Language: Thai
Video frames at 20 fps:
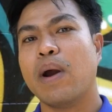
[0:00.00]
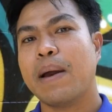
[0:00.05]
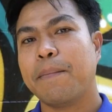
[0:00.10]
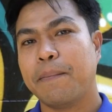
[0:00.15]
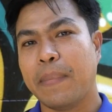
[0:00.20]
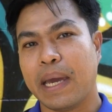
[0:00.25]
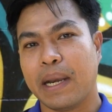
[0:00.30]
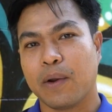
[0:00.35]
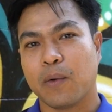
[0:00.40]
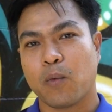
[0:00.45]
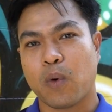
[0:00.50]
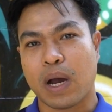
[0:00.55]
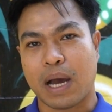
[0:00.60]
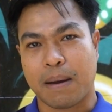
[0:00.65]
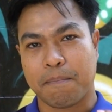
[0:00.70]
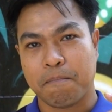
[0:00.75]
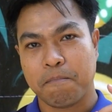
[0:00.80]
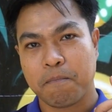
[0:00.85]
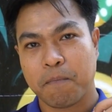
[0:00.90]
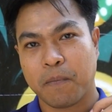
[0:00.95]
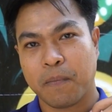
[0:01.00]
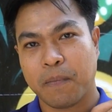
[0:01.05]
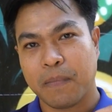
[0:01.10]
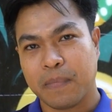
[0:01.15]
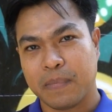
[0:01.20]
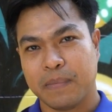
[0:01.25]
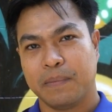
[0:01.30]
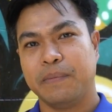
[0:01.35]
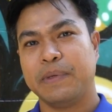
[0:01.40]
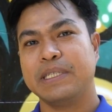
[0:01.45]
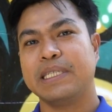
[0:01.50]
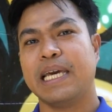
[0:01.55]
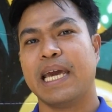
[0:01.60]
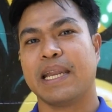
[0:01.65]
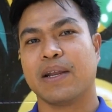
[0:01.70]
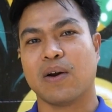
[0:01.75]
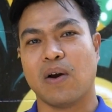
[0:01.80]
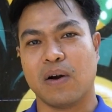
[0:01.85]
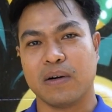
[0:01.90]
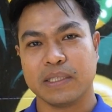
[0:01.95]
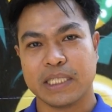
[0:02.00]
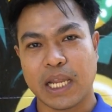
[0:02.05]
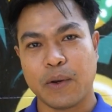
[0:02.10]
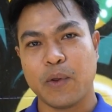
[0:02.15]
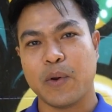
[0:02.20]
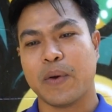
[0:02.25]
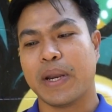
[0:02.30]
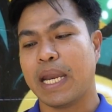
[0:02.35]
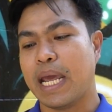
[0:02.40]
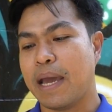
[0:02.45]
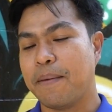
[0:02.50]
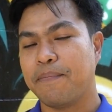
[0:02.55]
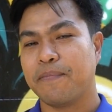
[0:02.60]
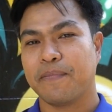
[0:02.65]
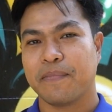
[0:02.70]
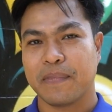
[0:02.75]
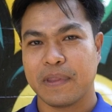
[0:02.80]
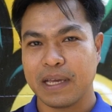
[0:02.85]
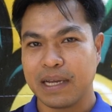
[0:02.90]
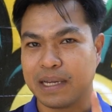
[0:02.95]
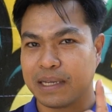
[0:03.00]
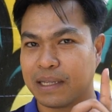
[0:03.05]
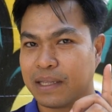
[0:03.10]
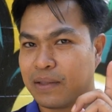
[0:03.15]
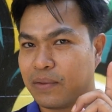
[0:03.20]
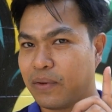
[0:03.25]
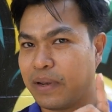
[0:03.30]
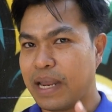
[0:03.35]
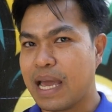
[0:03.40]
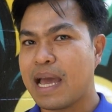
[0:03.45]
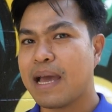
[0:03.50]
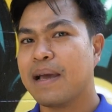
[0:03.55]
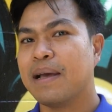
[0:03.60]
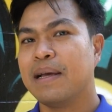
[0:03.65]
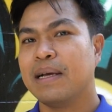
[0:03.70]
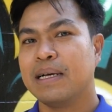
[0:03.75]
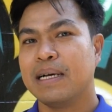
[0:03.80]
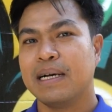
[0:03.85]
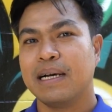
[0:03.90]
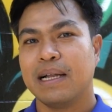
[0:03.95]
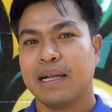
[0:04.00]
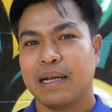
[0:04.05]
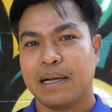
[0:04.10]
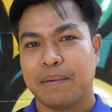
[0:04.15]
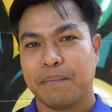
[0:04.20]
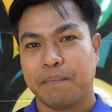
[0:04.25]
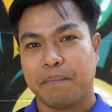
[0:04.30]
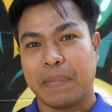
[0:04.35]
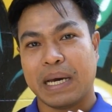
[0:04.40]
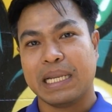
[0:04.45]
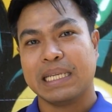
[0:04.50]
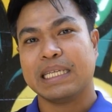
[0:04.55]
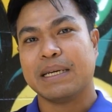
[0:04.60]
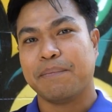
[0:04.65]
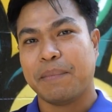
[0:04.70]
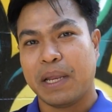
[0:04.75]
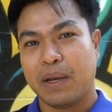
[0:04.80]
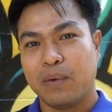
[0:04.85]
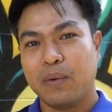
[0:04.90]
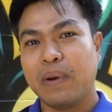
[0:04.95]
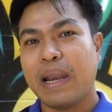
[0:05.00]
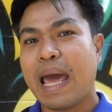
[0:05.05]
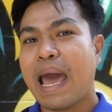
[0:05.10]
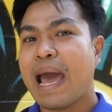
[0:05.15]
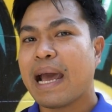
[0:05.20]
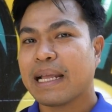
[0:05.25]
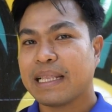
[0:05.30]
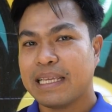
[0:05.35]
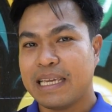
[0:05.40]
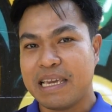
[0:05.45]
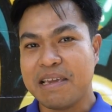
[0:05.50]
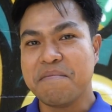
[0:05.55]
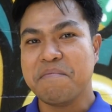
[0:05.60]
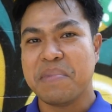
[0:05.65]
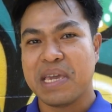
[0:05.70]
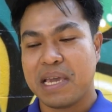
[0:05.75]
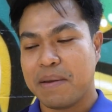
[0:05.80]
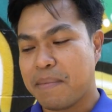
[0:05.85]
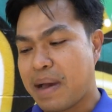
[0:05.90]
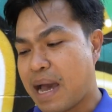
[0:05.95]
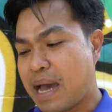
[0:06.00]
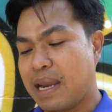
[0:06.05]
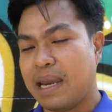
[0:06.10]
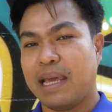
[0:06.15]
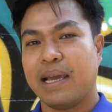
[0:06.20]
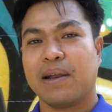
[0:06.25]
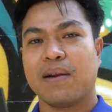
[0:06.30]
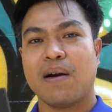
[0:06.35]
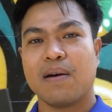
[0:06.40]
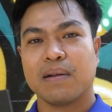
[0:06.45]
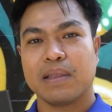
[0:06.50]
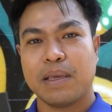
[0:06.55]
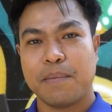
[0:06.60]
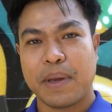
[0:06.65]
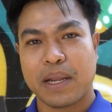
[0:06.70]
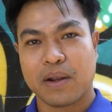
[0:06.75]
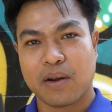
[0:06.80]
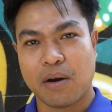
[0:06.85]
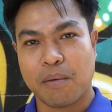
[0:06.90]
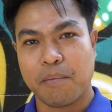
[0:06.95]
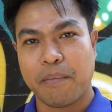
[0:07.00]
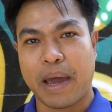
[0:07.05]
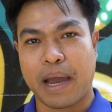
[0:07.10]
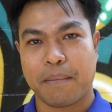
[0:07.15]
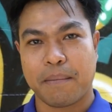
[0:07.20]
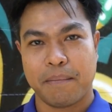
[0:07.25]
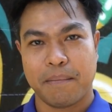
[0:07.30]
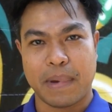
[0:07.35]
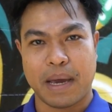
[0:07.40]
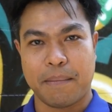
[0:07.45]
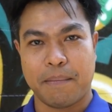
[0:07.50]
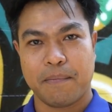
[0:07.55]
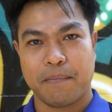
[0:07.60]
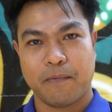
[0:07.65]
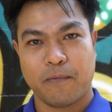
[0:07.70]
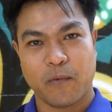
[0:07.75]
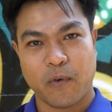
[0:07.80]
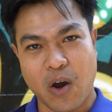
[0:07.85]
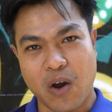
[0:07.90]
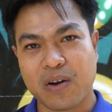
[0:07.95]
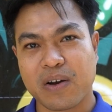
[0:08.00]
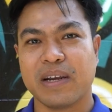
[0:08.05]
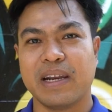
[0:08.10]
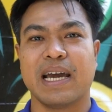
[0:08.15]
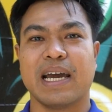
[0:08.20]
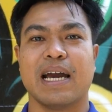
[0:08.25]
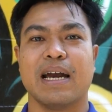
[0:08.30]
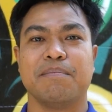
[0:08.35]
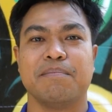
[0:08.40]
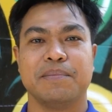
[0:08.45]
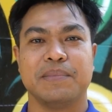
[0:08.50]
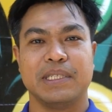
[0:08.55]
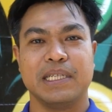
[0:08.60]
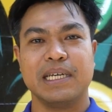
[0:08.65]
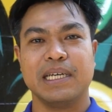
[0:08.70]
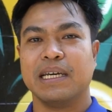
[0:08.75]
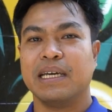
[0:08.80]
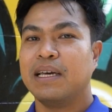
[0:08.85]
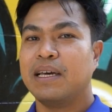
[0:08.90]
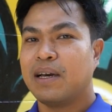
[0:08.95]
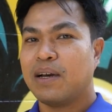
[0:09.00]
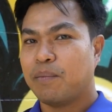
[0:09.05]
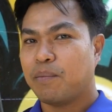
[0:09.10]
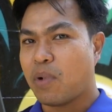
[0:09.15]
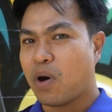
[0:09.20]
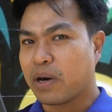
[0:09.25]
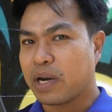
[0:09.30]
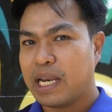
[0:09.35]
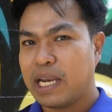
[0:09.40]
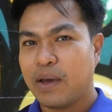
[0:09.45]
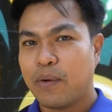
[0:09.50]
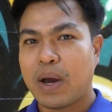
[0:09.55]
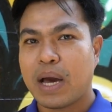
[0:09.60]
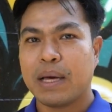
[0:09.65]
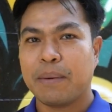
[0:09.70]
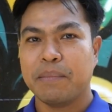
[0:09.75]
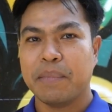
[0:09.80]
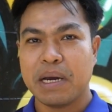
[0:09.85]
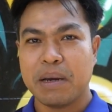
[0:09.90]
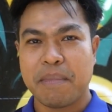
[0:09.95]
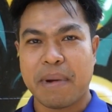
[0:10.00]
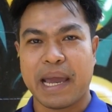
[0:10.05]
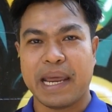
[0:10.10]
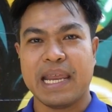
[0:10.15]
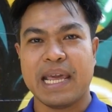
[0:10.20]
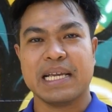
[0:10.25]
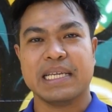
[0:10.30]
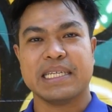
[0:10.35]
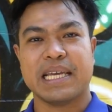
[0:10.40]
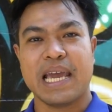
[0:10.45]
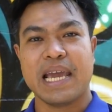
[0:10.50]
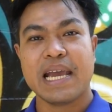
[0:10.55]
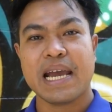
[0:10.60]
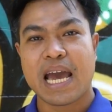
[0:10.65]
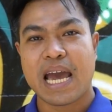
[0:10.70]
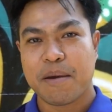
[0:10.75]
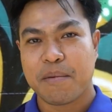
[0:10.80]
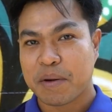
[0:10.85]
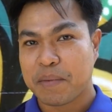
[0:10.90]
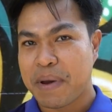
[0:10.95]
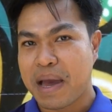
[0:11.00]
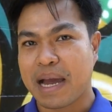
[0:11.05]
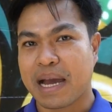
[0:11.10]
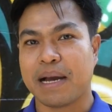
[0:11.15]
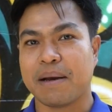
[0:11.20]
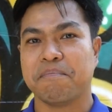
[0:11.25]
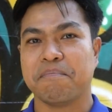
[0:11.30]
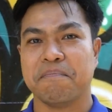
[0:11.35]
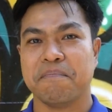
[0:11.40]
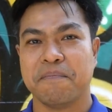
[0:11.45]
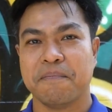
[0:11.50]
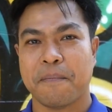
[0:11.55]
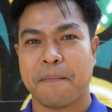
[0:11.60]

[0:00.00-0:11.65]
อกว่าเป็นความพิเศษของ Z1F ซึ่งตัวนี้มันจะเป็นรุ่นแรกที่มีมาในกล้องที่เป็น compact แบบ rock นะครับซึ่งบอกได้เลยว่ามือใหม่เนี่ยใช้ง่ายมากๆครับ